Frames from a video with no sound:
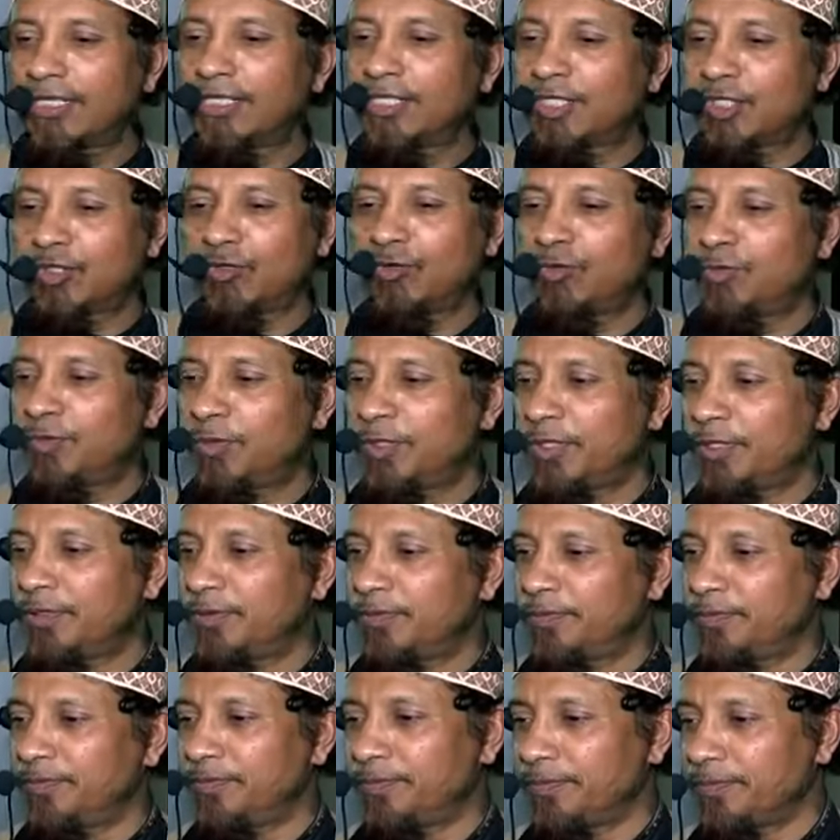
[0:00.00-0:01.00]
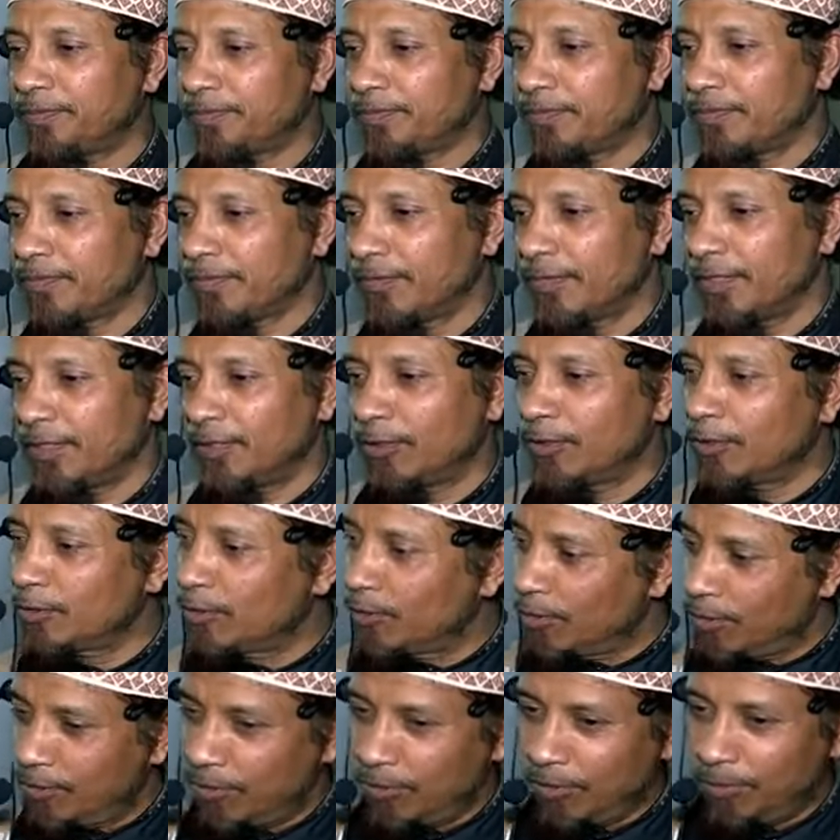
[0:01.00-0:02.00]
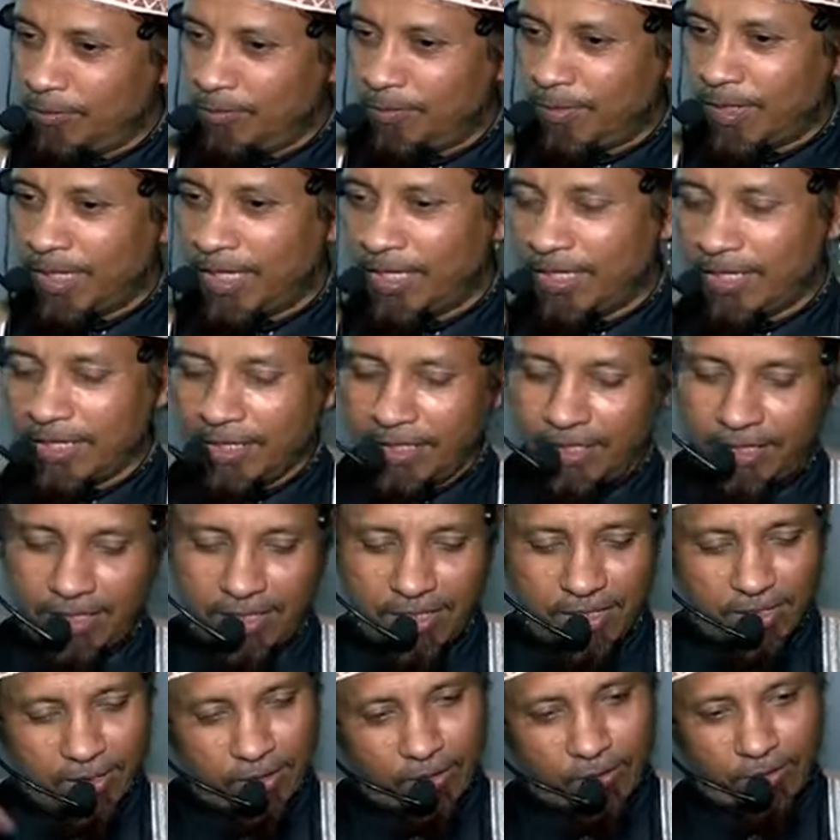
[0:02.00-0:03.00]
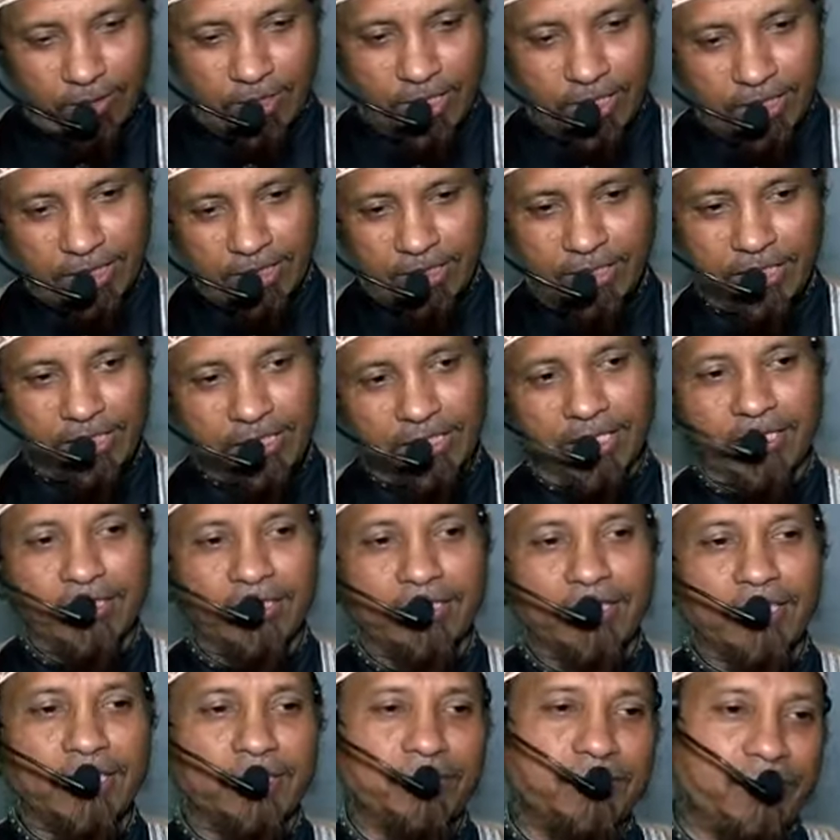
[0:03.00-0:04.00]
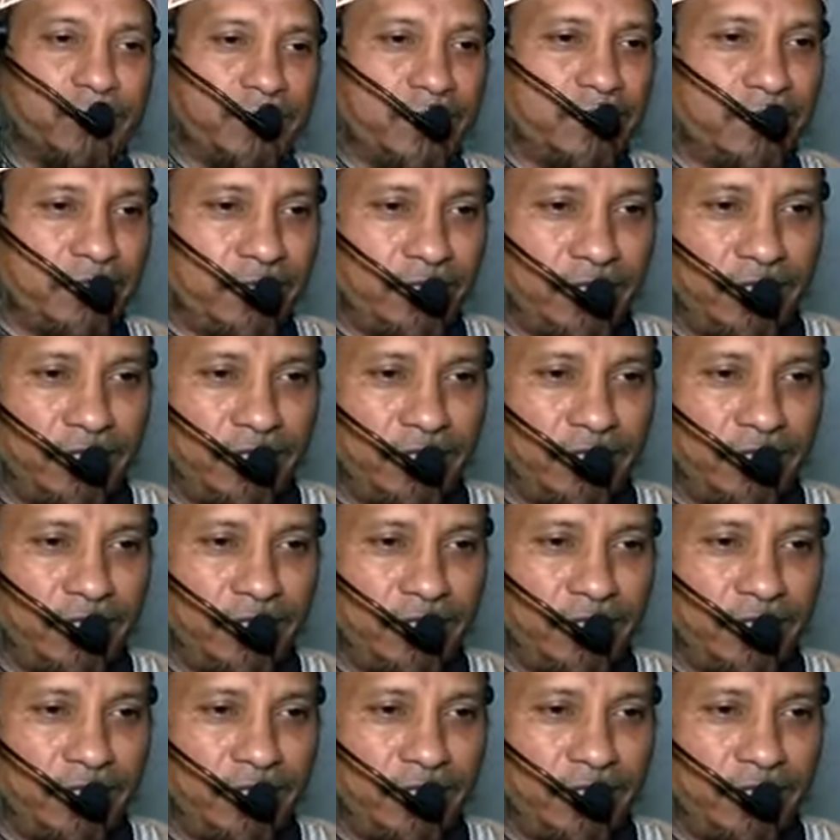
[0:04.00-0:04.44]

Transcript: হাদিস শুনবেন যতক্ষণ বাইরে কোরআন হাদিসের সাথে থাকবেন